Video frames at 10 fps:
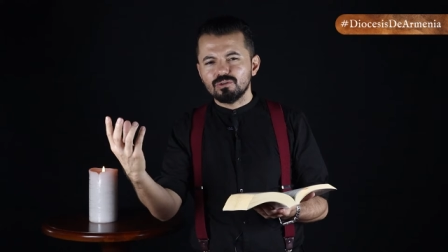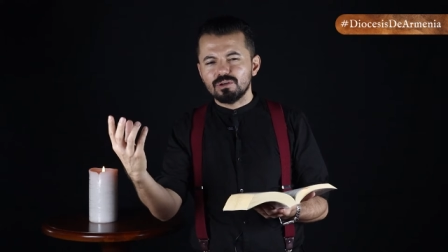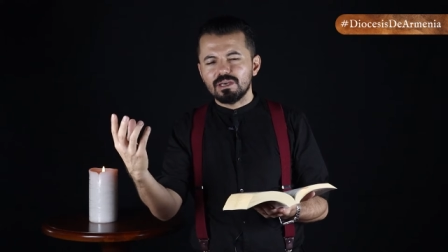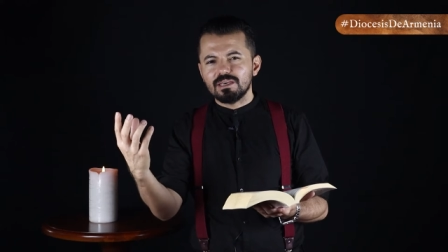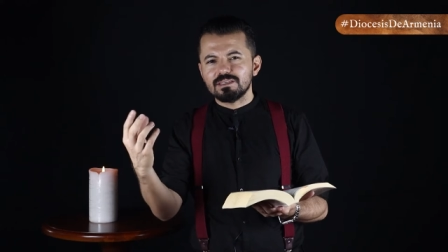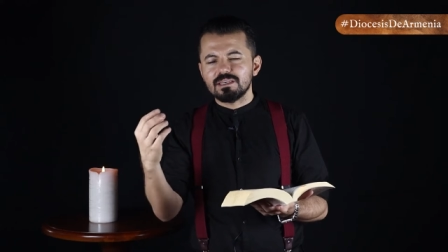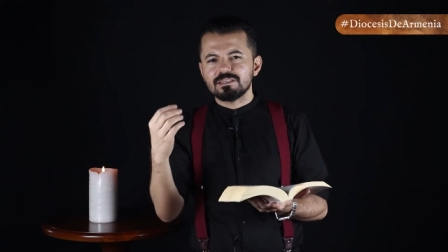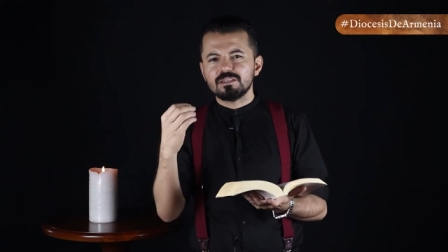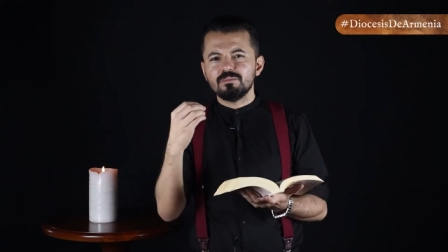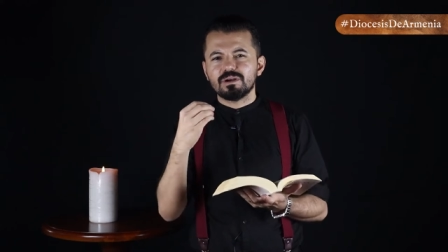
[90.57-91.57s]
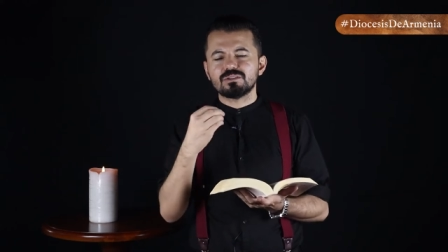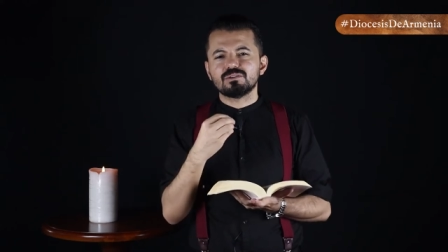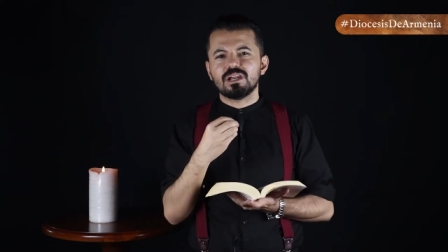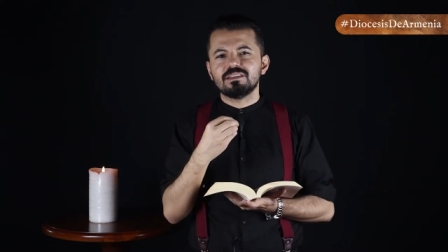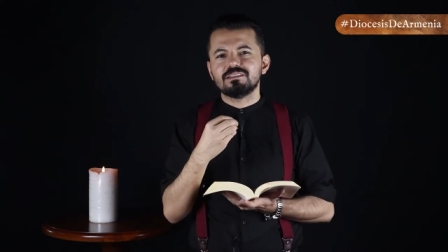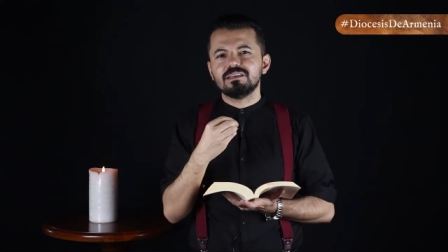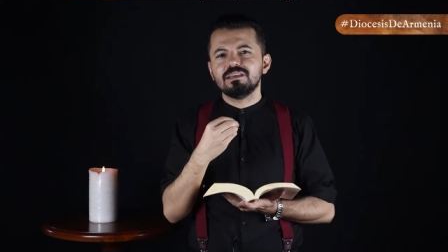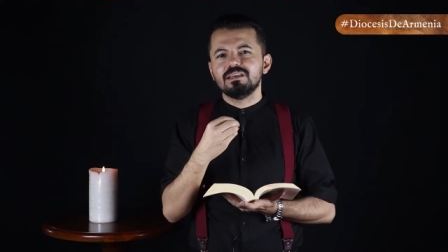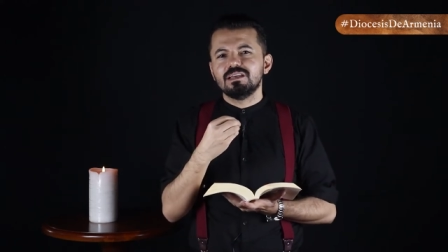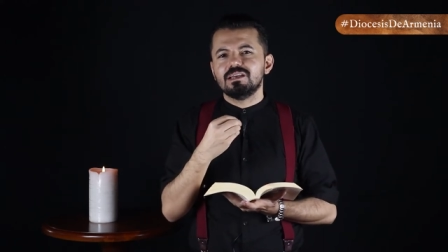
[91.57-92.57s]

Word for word: ¿no? Eh, es impresionante,